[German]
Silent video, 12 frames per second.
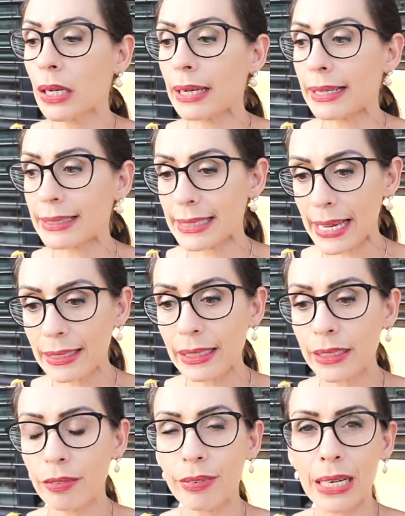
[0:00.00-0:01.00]

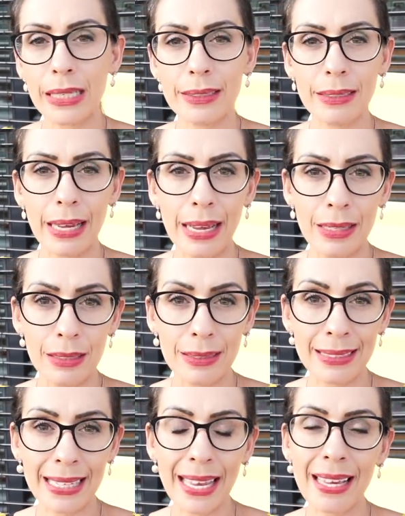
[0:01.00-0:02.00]
Letztendlich war es eine
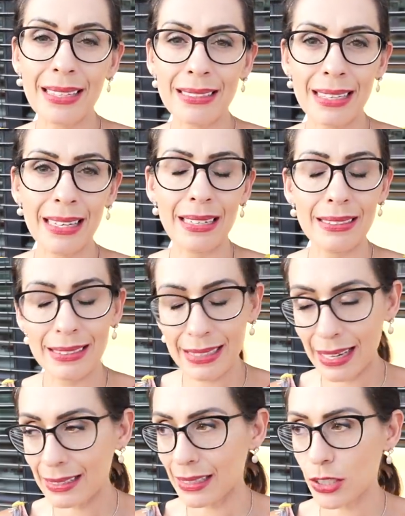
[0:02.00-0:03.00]
sehr, sehr,
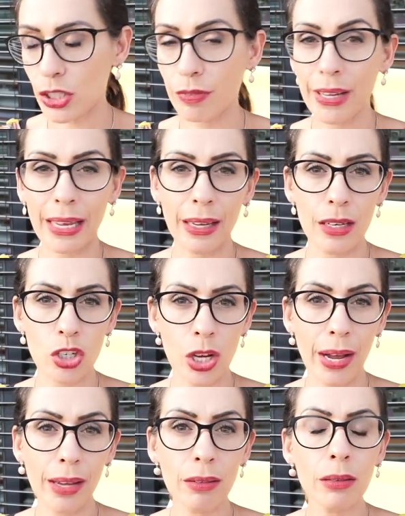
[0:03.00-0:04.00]
sehr, sehr schwere
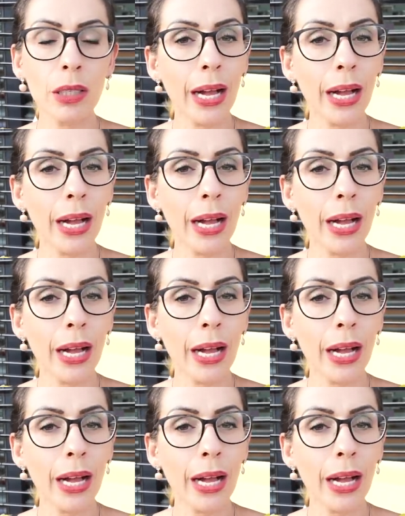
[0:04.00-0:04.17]
Entscheidung.